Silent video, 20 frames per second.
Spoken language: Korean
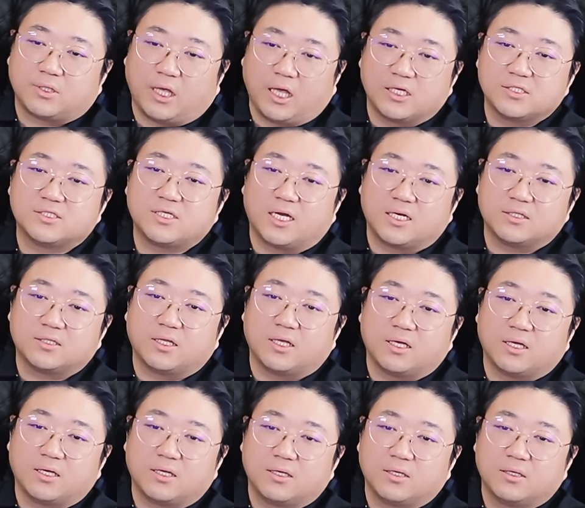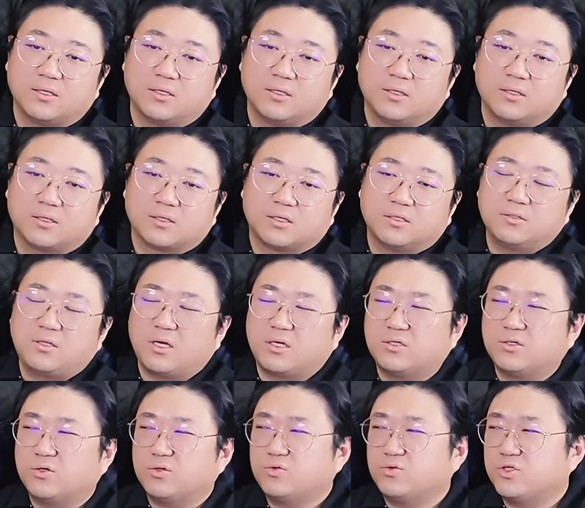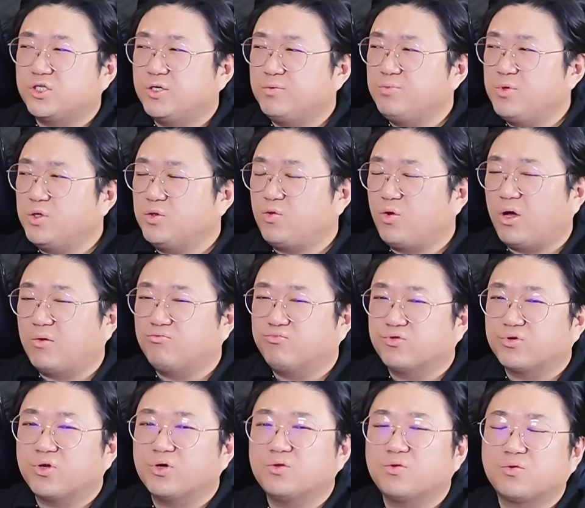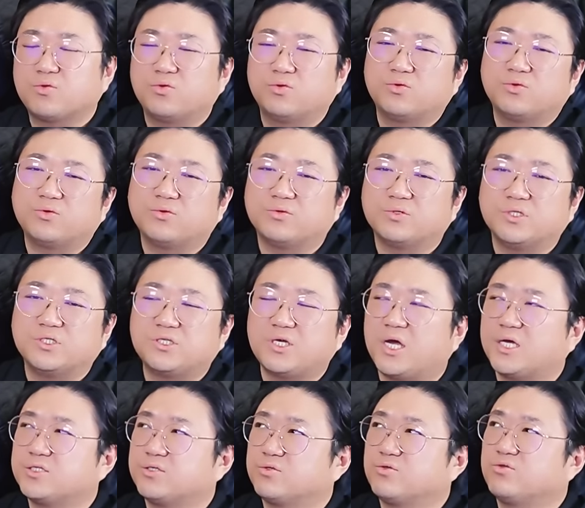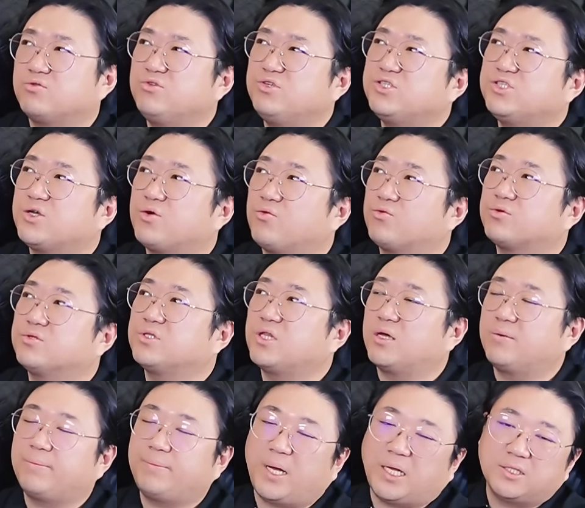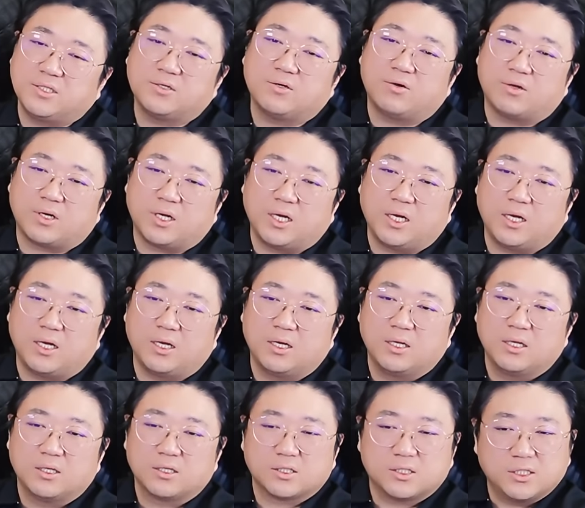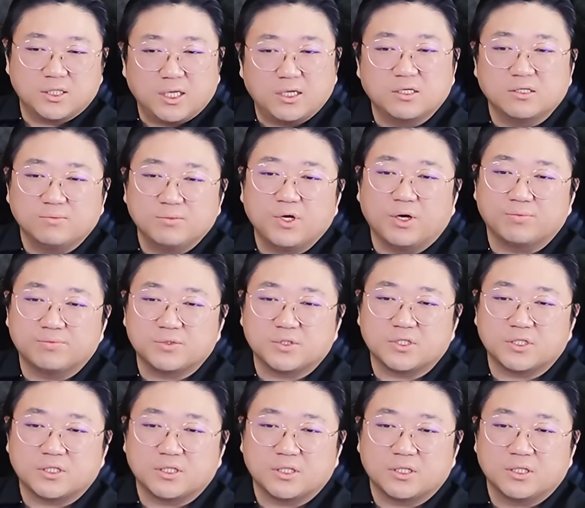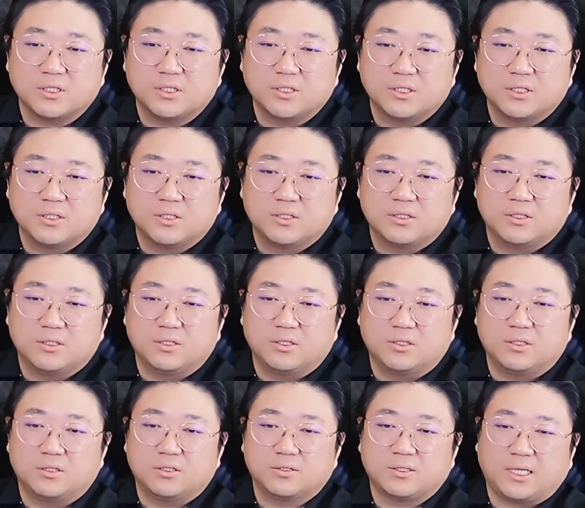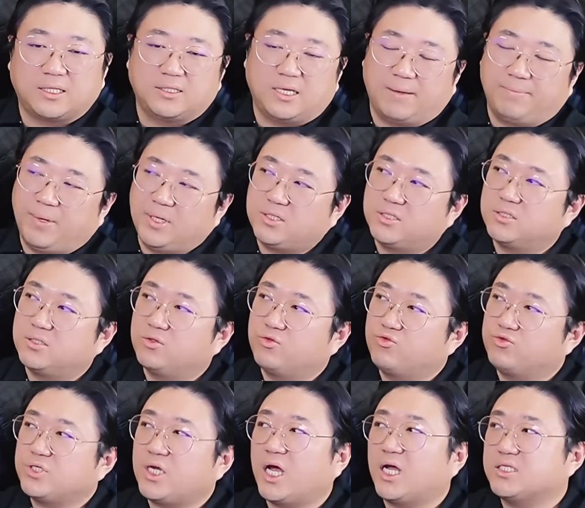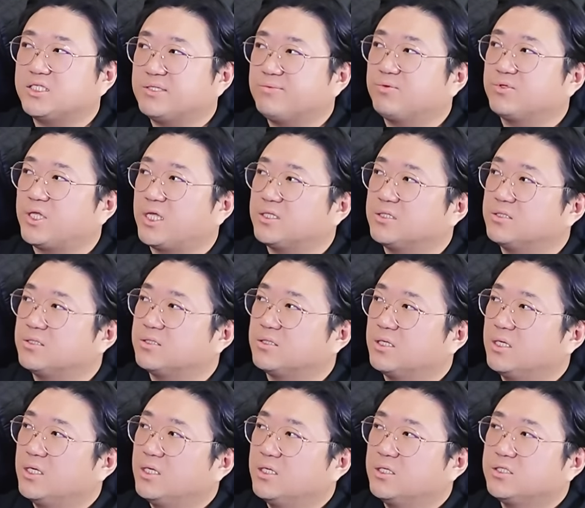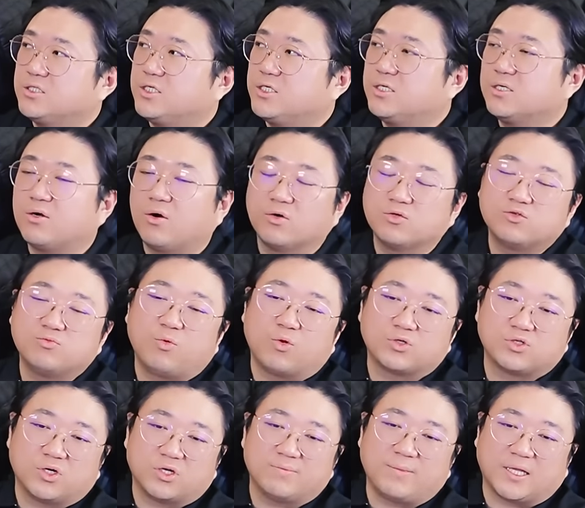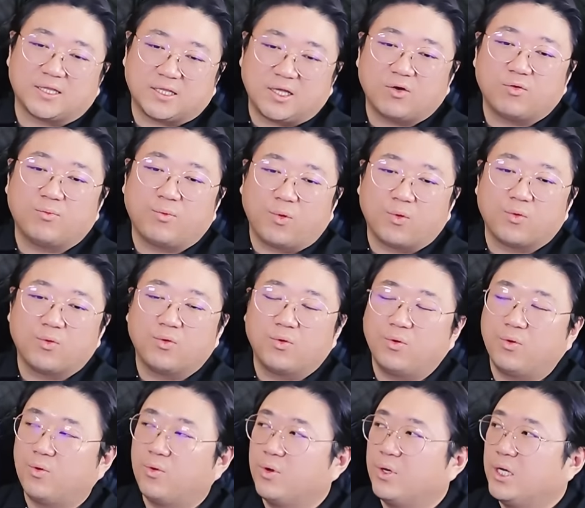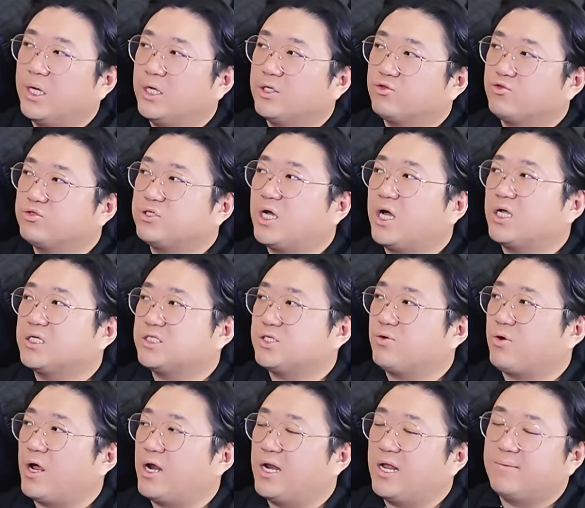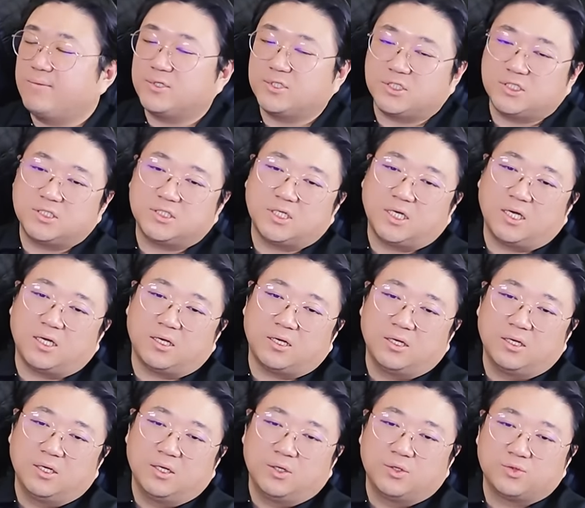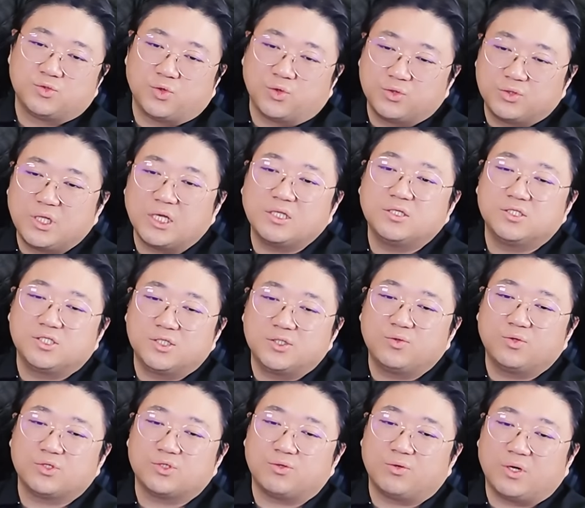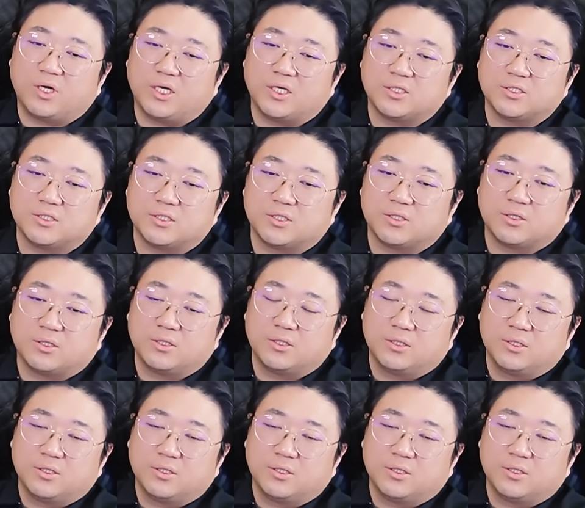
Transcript: 개쌀 때. 근데 그것도 10년 동안 묵혀놓고 이제 와서 뒤지게 오른 다음에 파는 거라 크게 의미 없지. 어, 나는 아파트는 투자 가치보다는 실거주 목적이 맞다고 보고 투자 가치로 가려면 진짜 좆되는 신도시로 가야지.